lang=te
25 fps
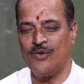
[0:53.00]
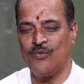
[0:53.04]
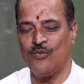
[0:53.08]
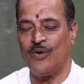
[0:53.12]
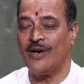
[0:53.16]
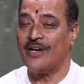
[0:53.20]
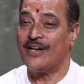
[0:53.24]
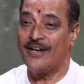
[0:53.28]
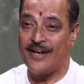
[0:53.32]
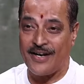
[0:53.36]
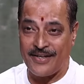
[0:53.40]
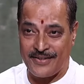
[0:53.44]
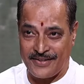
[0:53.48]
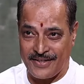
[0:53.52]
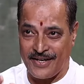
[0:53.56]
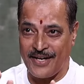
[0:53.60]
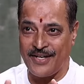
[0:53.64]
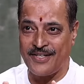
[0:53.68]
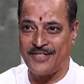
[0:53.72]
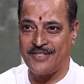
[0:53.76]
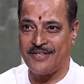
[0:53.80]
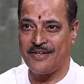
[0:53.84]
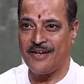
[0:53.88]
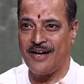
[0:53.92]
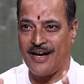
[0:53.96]
వన్ నాట్
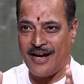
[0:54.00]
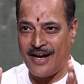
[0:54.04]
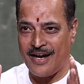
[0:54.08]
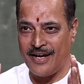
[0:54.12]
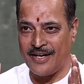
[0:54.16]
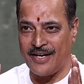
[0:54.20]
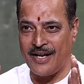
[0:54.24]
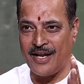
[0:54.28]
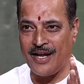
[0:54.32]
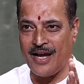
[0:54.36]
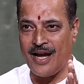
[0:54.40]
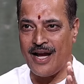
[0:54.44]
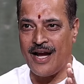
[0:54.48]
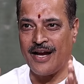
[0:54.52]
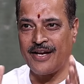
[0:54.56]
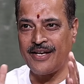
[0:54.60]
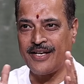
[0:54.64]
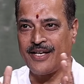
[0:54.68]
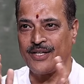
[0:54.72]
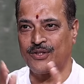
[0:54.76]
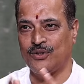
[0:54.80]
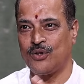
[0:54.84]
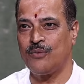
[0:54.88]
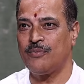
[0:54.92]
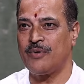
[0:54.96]
ఎయిట్ అనే
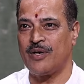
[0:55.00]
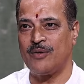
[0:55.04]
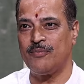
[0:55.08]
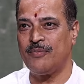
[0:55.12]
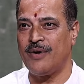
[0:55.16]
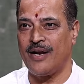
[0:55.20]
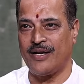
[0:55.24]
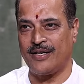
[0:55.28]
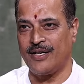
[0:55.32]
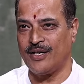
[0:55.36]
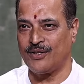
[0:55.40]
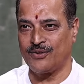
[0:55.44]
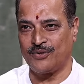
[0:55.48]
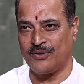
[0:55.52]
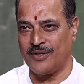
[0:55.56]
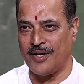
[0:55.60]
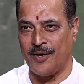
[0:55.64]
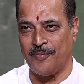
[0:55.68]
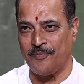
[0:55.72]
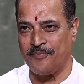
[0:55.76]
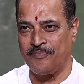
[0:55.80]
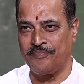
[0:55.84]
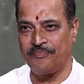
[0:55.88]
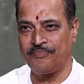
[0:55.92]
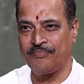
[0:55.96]
అంకెతో మనం
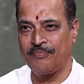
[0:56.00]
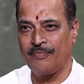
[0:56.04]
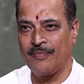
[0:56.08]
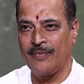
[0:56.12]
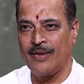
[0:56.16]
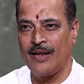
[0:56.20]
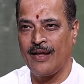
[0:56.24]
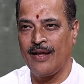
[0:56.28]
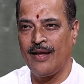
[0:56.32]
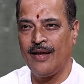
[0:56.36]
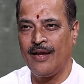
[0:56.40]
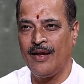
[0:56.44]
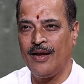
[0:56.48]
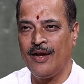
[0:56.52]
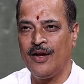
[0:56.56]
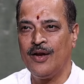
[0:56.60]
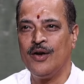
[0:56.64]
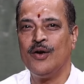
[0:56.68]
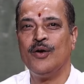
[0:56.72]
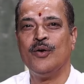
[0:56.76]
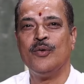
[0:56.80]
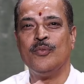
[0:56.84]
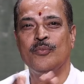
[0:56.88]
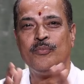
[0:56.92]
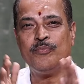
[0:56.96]
మాట్లాడుతున్నాం అవును
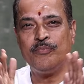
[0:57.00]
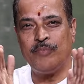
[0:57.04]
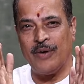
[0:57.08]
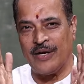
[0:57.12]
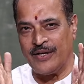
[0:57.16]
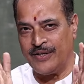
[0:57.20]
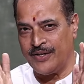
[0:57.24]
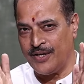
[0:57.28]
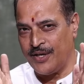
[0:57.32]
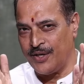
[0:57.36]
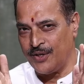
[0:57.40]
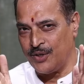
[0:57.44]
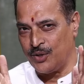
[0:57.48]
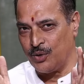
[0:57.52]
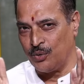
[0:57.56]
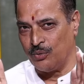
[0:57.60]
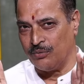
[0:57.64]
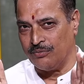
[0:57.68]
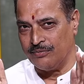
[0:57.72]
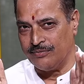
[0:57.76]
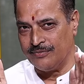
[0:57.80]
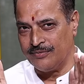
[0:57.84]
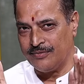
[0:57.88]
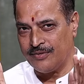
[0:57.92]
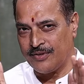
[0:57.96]
పన్నెండు
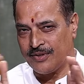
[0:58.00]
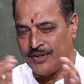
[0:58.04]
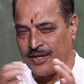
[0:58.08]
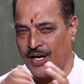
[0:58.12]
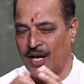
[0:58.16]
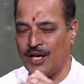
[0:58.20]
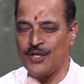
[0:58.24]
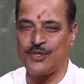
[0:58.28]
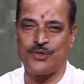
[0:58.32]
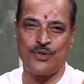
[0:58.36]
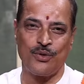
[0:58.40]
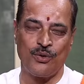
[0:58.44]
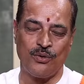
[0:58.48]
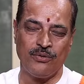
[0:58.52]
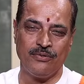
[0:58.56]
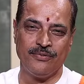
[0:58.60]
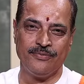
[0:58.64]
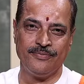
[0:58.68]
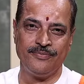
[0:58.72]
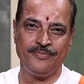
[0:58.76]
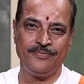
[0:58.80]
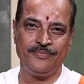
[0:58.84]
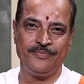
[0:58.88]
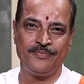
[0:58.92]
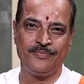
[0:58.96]
రాసులు
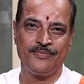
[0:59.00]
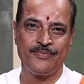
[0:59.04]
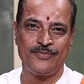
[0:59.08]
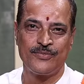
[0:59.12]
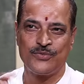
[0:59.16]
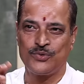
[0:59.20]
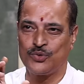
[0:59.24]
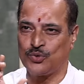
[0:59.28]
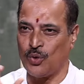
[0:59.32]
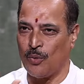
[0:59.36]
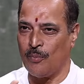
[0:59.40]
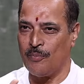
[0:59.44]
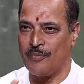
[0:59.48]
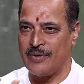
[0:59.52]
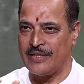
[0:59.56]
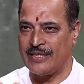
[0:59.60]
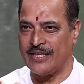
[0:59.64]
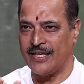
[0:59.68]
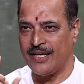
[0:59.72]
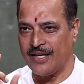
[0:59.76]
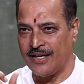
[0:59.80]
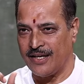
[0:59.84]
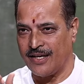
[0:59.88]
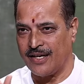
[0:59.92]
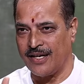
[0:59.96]
తొమ్మిది
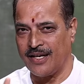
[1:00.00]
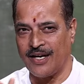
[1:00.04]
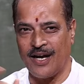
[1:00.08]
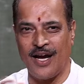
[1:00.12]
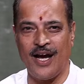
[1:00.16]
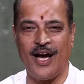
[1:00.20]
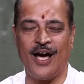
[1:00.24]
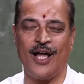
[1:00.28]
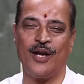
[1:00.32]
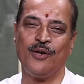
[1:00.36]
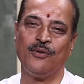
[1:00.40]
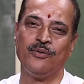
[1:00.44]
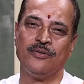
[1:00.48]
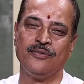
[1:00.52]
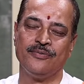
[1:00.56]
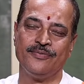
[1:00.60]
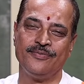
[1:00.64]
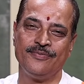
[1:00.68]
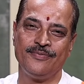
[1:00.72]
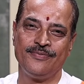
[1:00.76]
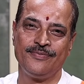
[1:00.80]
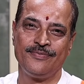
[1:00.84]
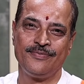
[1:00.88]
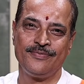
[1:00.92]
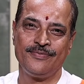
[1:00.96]
గ్రహాలు
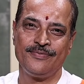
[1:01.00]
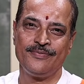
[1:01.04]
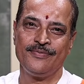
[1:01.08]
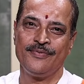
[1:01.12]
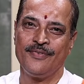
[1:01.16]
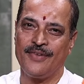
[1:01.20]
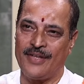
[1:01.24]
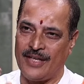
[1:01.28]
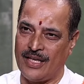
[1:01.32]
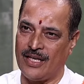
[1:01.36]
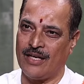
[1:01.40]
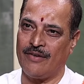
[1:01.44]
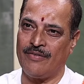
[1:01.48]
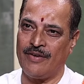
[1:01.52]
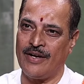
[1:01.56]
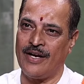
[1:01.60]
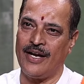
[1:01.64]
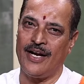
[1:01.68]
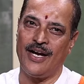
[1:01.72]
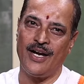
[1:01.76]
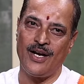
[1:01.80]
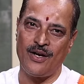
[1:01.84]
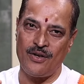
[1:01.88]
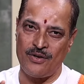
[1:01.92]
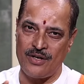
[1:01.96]
ఇరవై
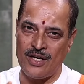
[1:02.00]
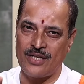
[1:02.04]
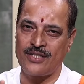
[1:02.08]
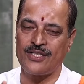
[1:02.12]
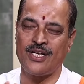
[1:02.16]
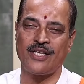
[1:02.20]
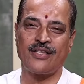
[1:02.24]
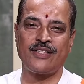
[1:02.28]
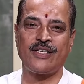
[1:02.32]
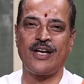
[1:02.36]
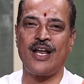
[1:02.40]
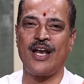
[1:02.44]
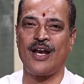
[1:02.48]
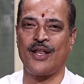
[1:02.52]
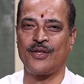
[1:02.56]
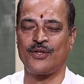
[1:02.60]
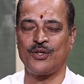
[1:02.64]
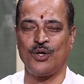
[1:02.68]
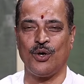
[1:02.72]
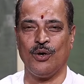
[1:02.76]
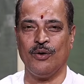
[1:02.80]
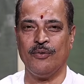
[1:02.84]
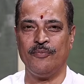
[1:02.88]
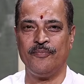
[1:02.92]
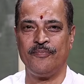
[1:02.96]
ఏడు నక్షత్రాలతో